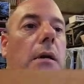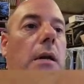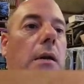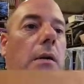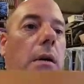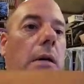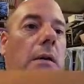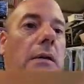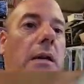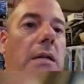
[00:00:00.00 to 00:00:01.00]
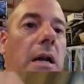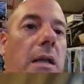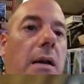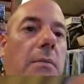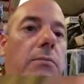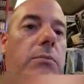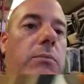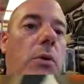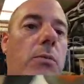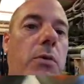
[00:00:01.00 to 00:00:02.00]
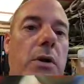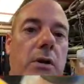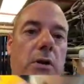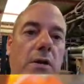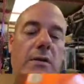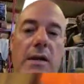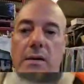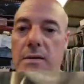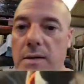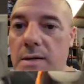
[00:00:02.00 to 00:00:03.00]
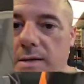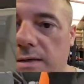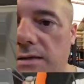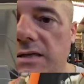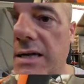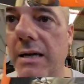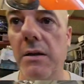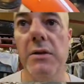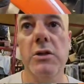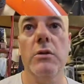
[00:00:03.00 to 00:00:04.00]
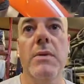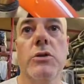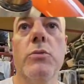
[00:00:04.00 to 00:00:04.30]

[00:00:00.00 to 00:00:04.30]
tienen hasta tres salidas por poder conectar si es que necesito más